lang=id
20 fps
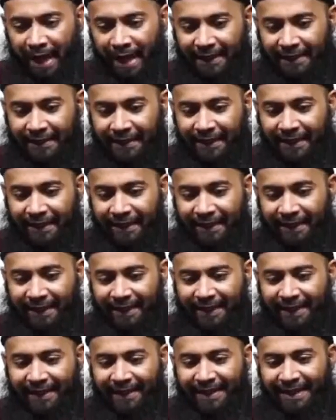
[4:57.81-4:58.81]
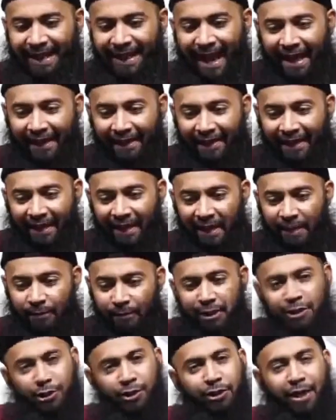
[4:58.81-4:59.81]
hadis
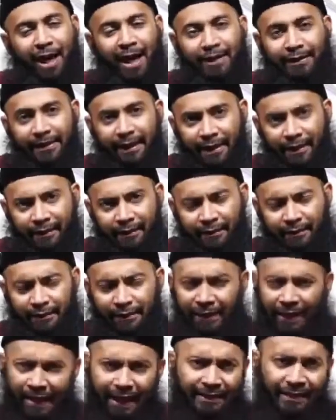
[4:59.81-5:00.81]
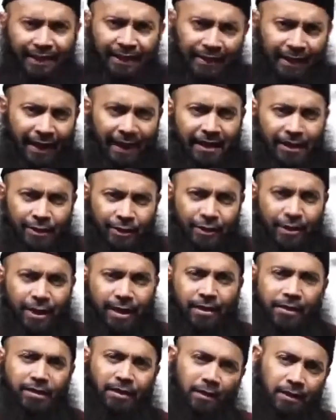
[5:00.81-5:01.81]
Yahya bin Ja'da dan hadis
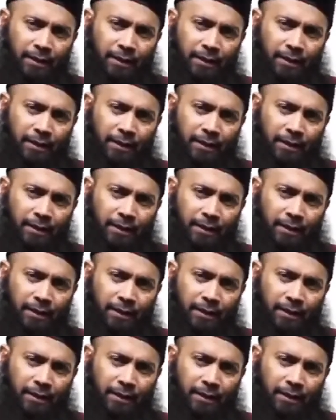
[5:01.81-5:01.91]
Aisyah.